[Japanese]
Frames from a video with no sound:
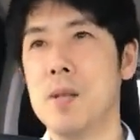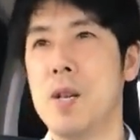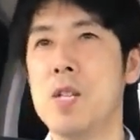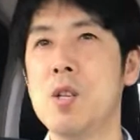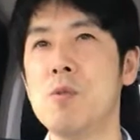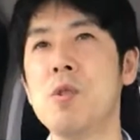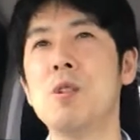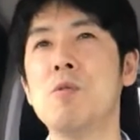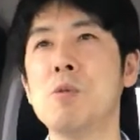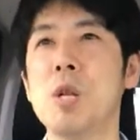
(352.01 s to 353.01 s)
えー、生き量って
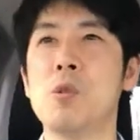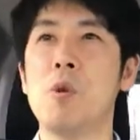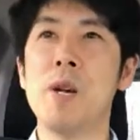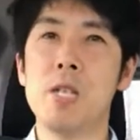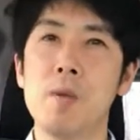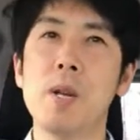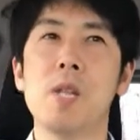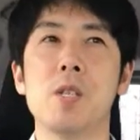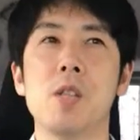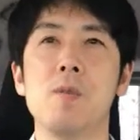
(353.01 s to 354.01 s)
いうことは飛ばしてるわけ
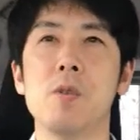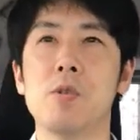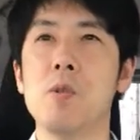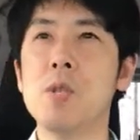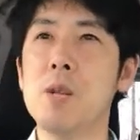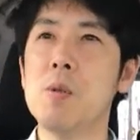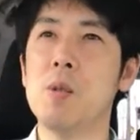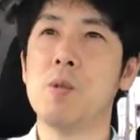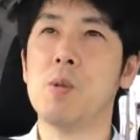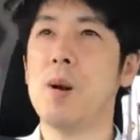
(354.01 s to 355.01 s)
ですけども飛んでるって
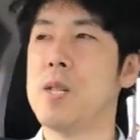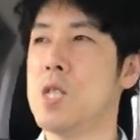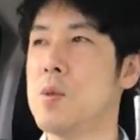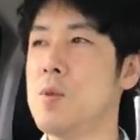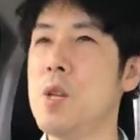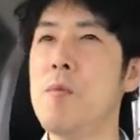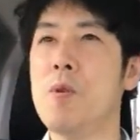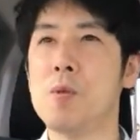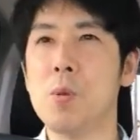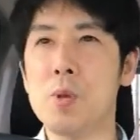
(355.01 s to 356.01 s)
いうことは自分に
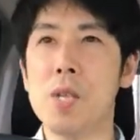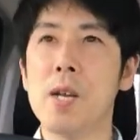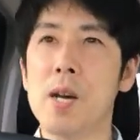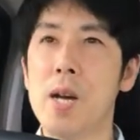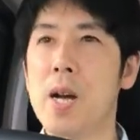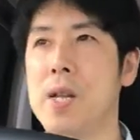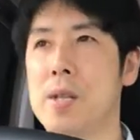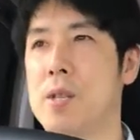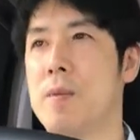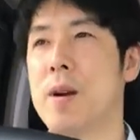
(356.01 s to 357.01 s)
も当然ながら返っ
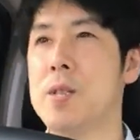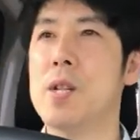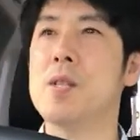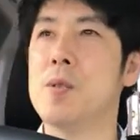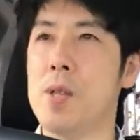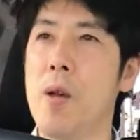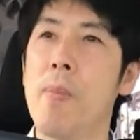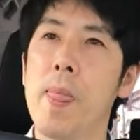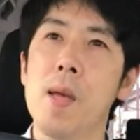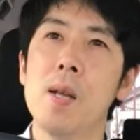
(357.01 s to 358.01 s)
てきてるはずなんですよね
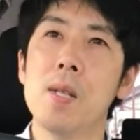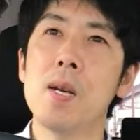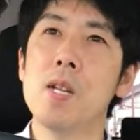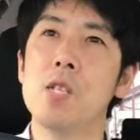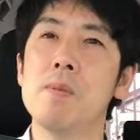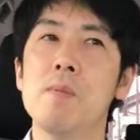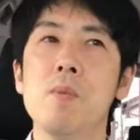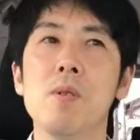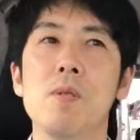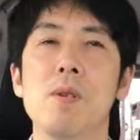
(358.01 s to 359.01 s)
だから自分
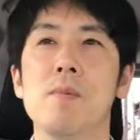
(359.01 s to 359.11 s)
も